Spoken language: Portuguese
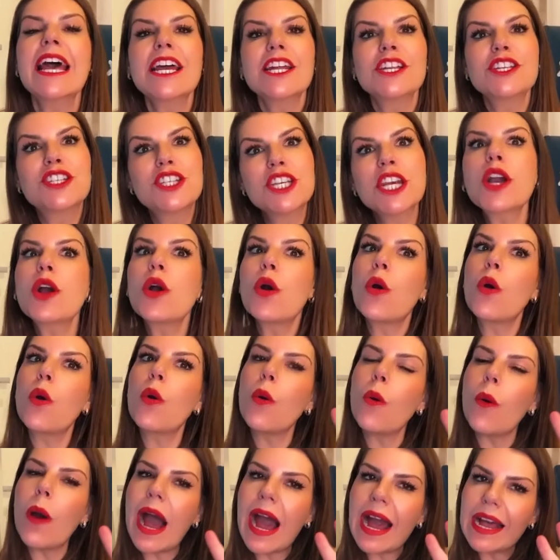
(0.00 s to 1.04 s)
de
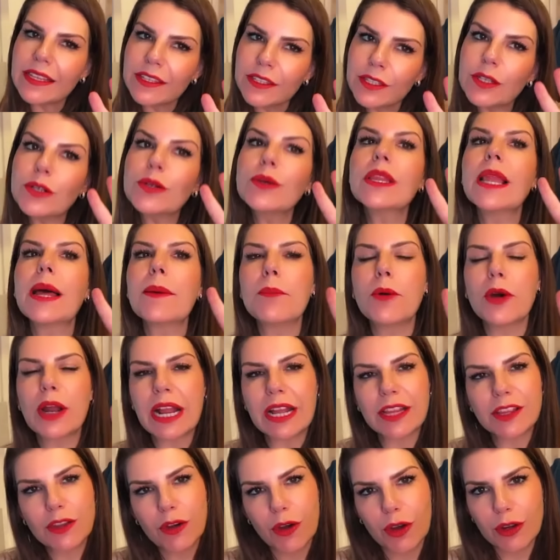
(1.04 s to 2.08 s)
quatro
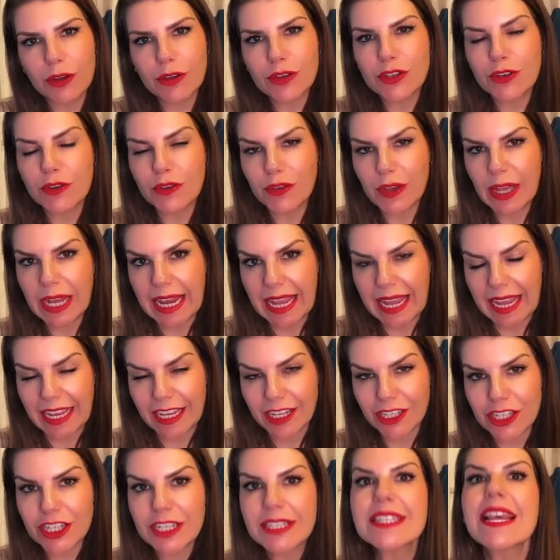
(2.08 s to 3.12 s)
laboratórios
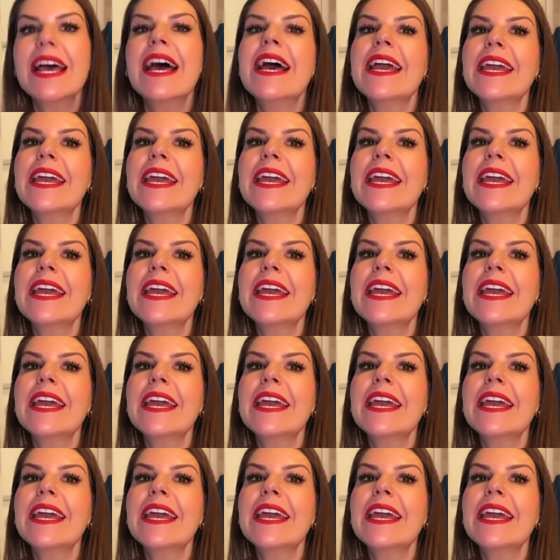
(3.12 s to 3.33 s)
diferentes